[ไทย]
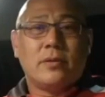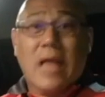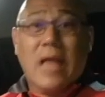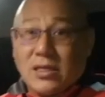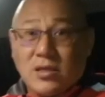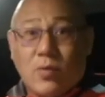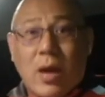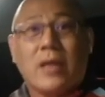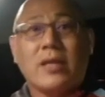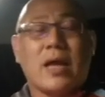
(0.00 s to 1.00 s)
ตาส
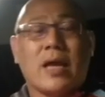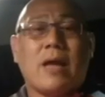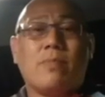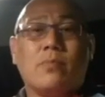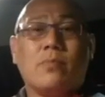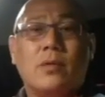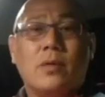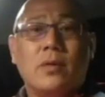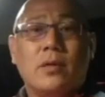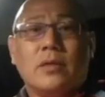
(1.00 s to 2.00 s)
ว่างหรือยังครับ
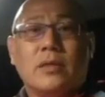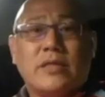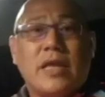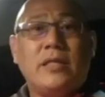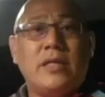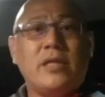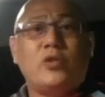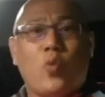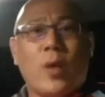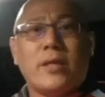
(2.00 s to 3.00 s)
สิ่งที่
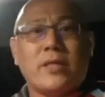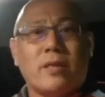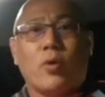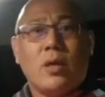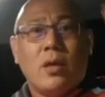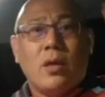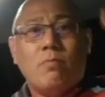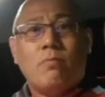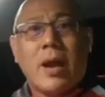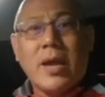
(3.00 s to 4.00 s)
ช่วยทั้งหมด
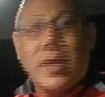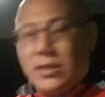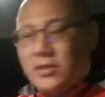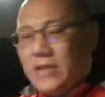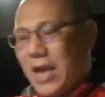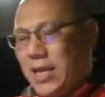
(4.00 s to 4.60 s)
ไม่ใช่